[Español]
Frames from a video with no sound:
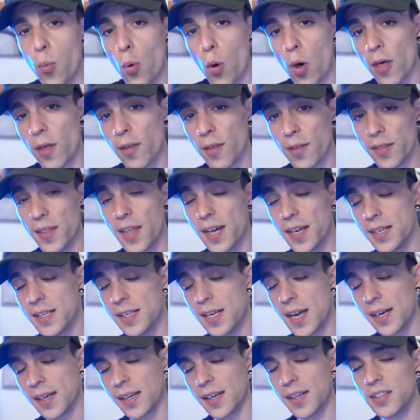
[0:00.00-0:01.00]
pueda dar
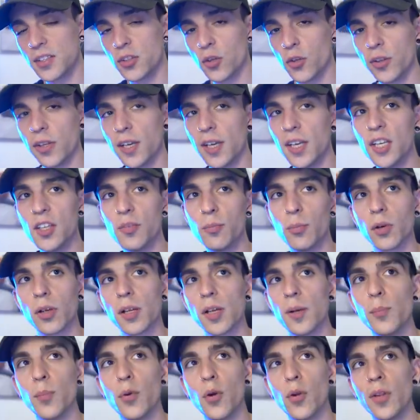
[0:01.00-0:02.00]
en las redes sociales, por
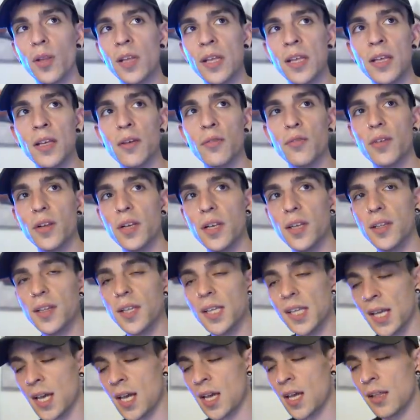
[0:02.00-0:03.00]
ejemplo, de
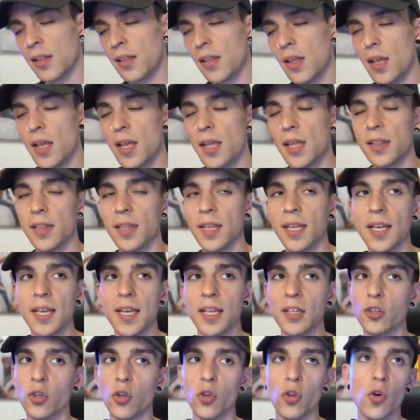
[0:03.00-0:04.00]
felicidad, de
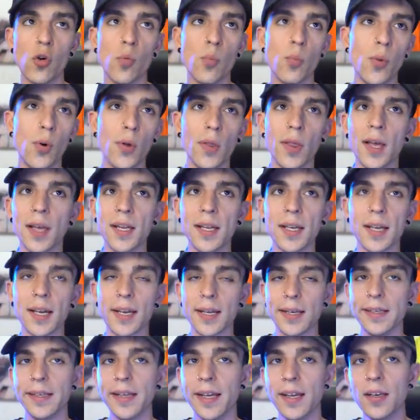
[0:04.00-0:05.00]
que todo pueda ir
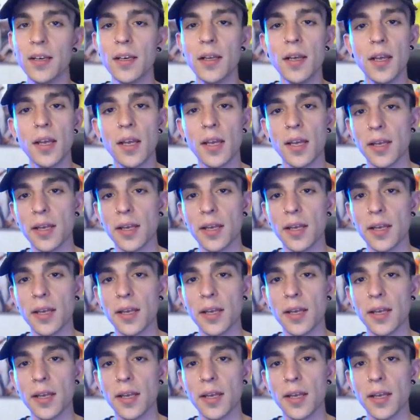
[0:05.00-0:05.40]
genial.